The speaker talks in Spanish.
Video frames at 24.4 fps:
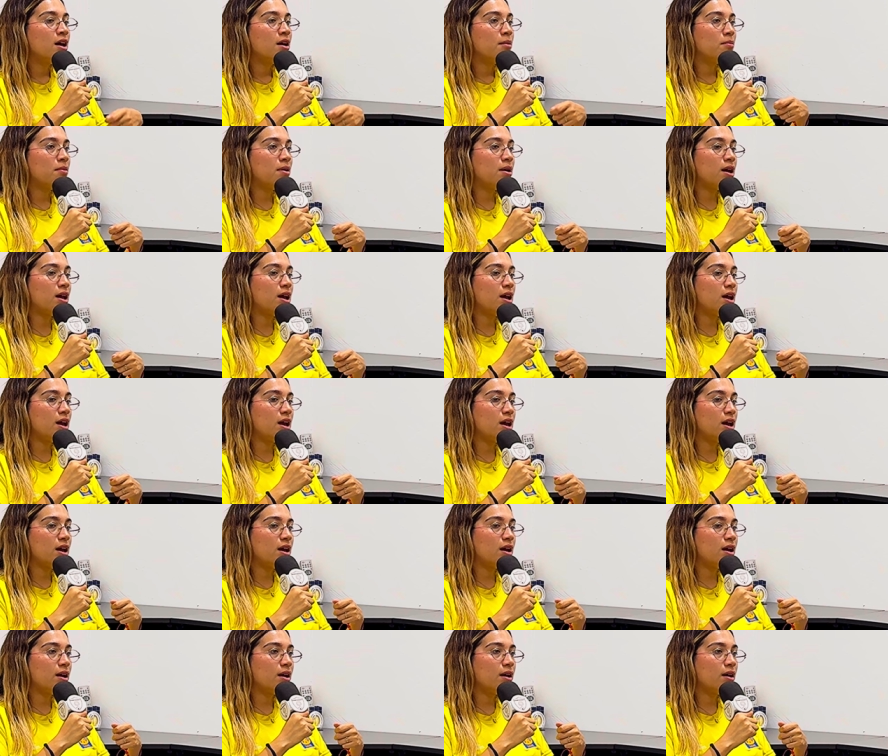
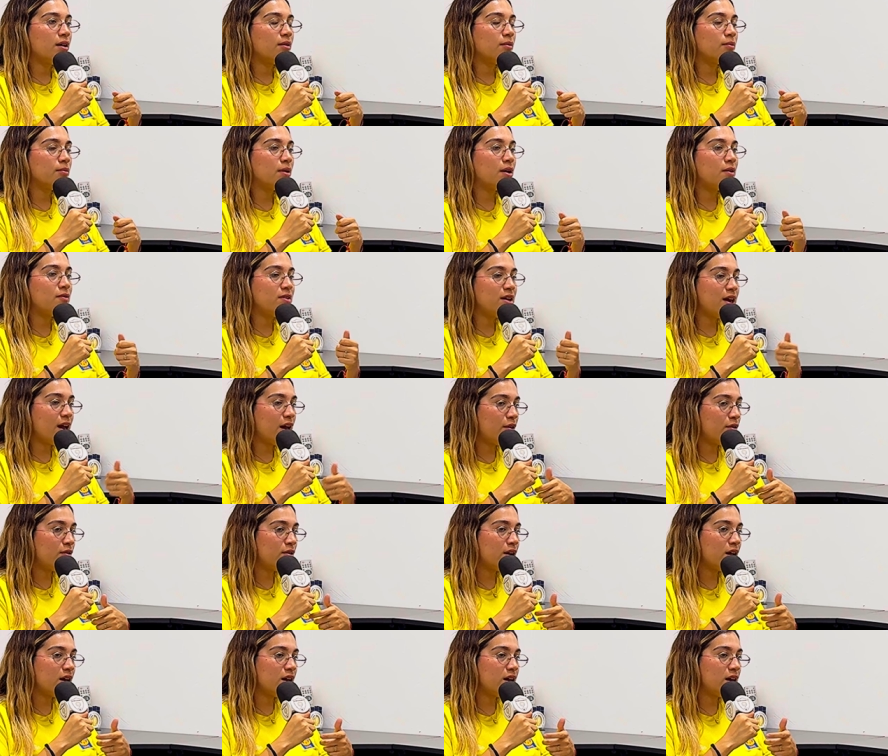Me,
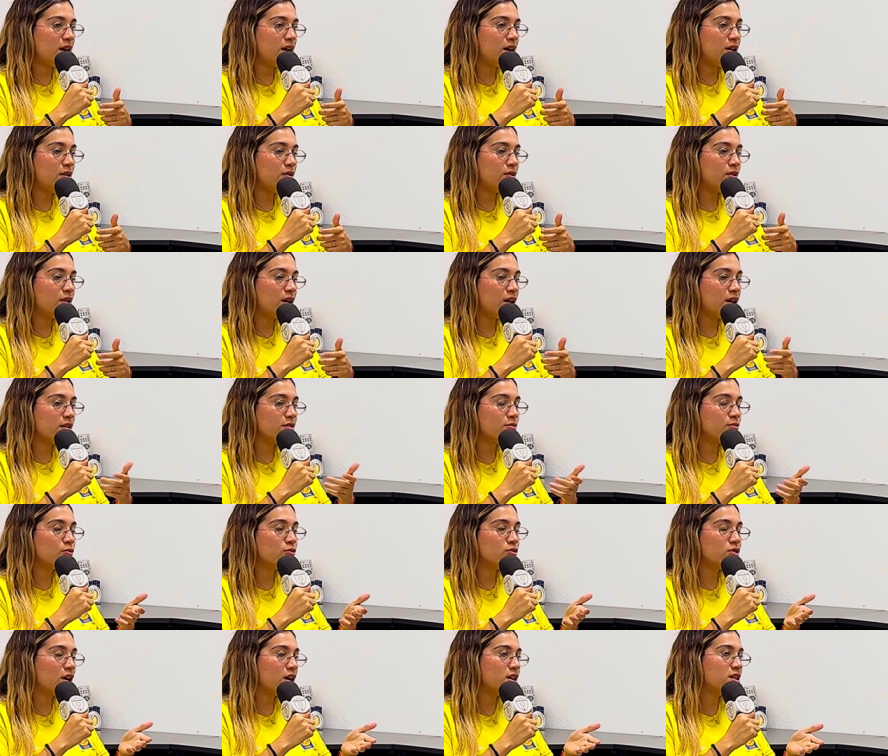vieron ahí unas
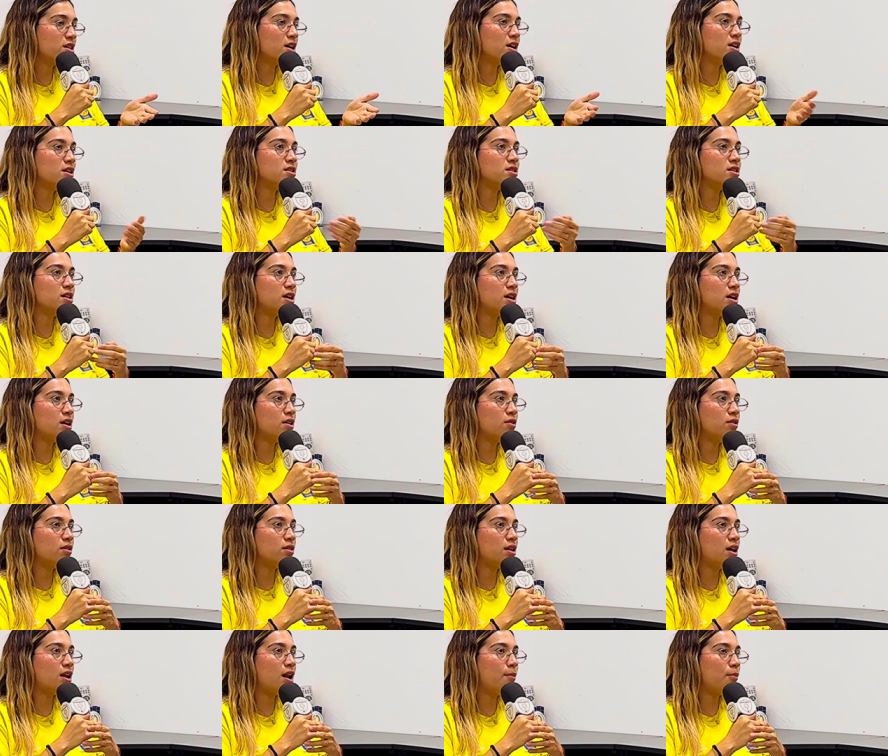muchachas de
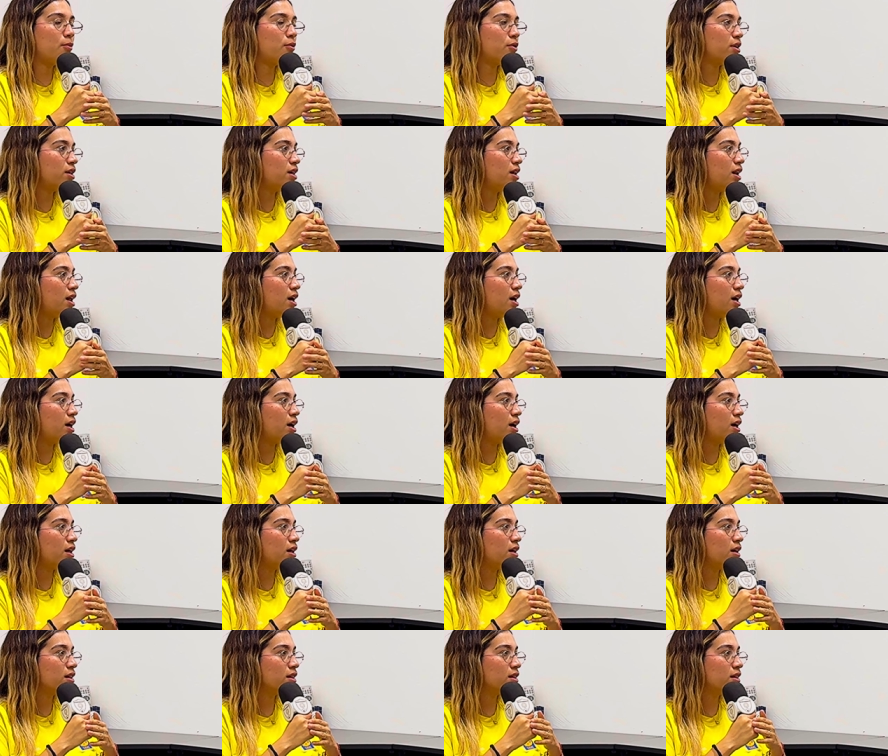la porra de
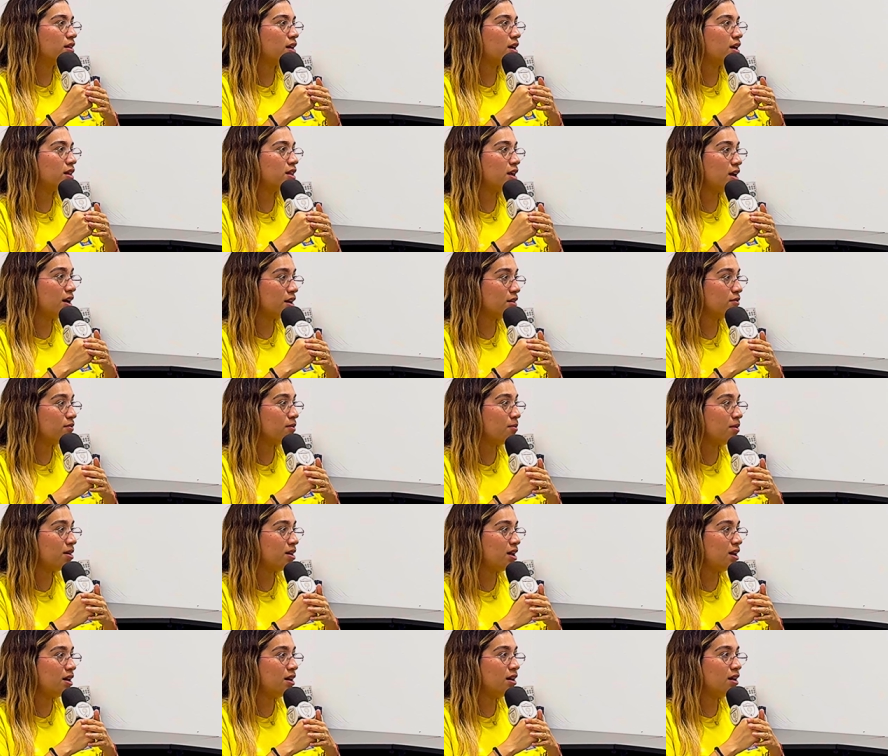la de Tigres
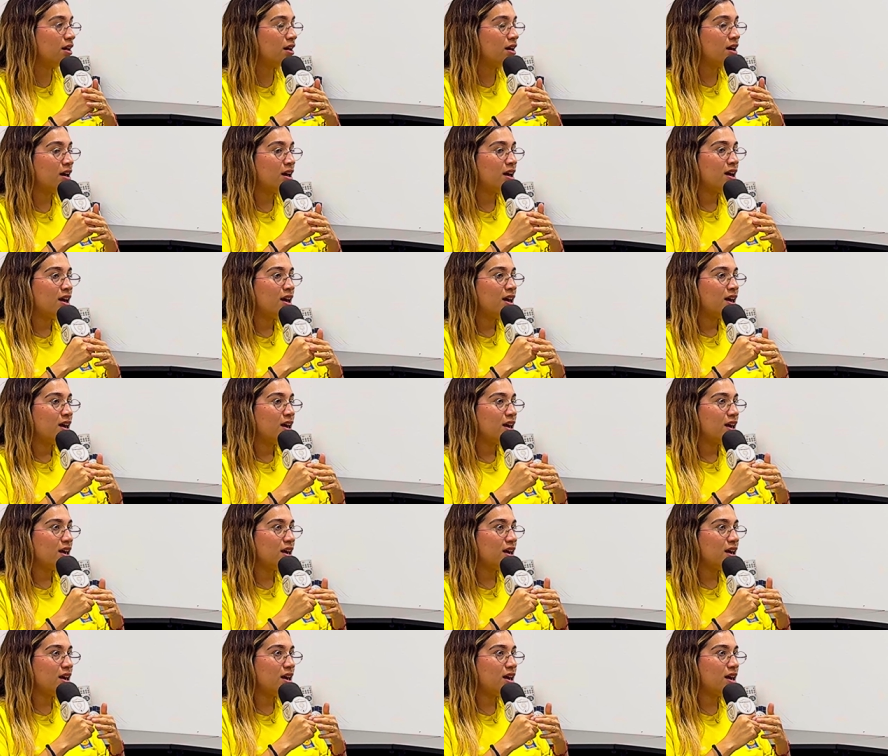Femenil.
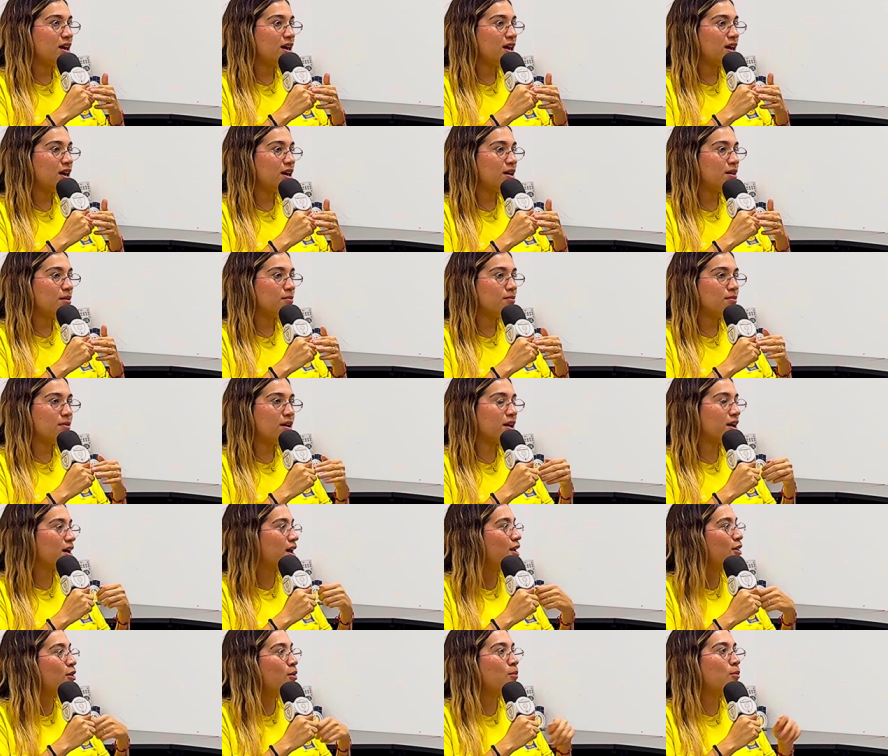Y me
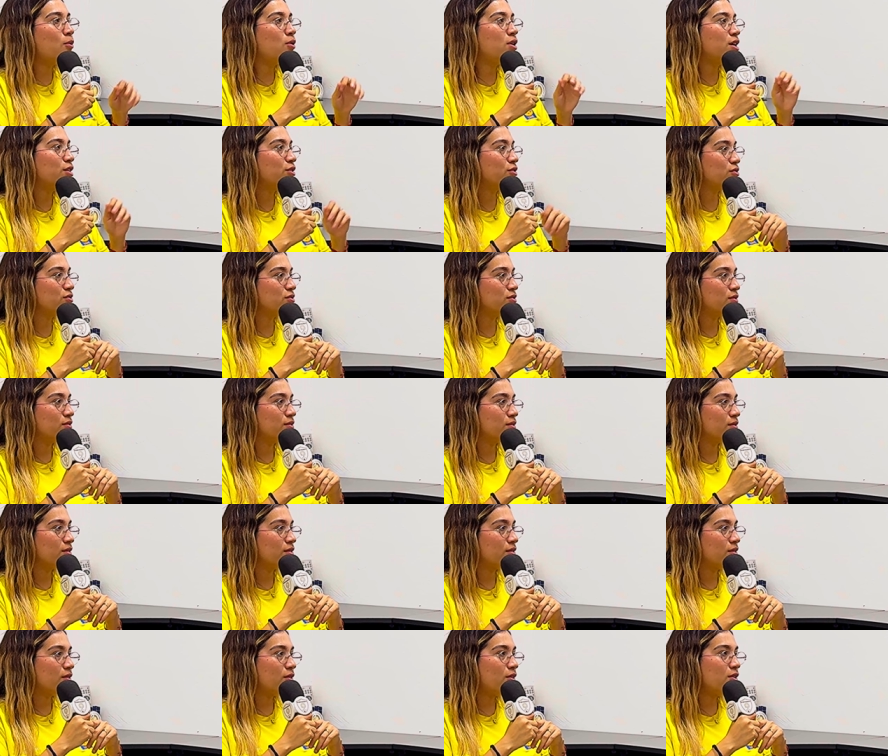regalaban boletos.
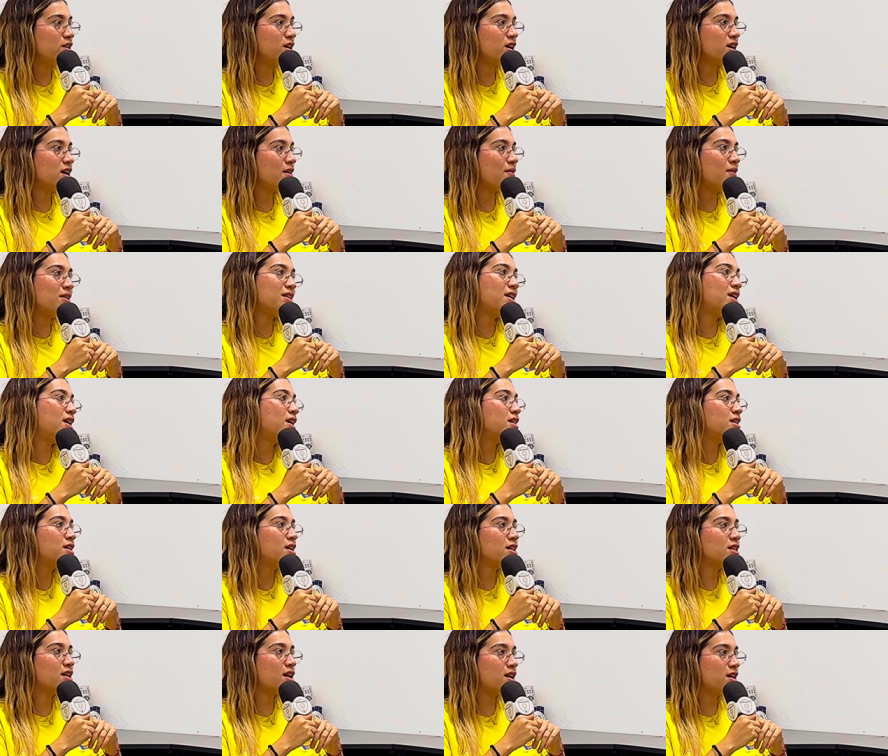Oye, llévate a las
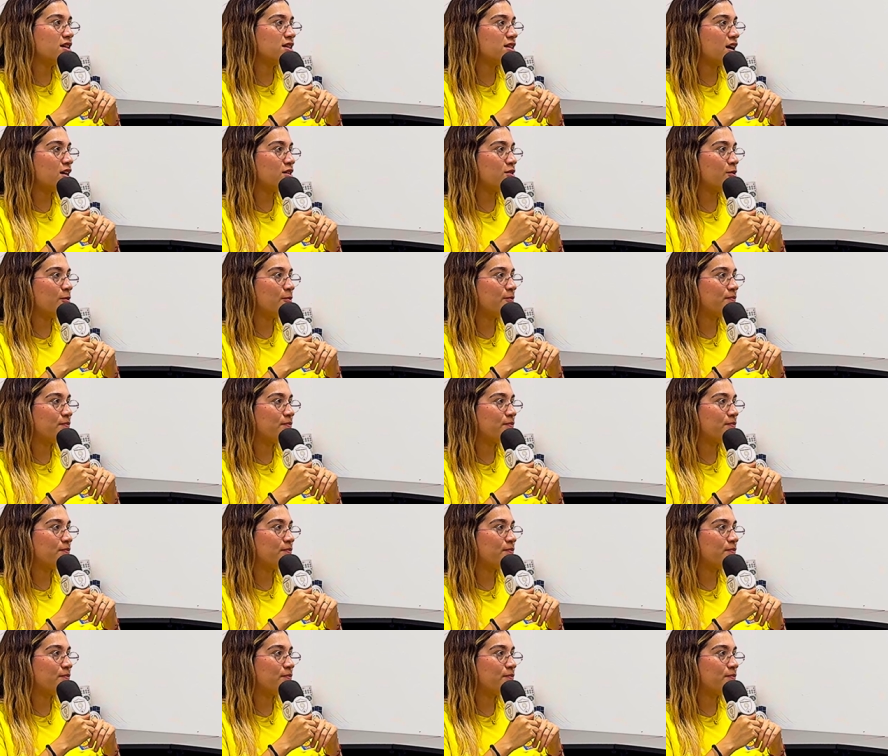niñas al estadio.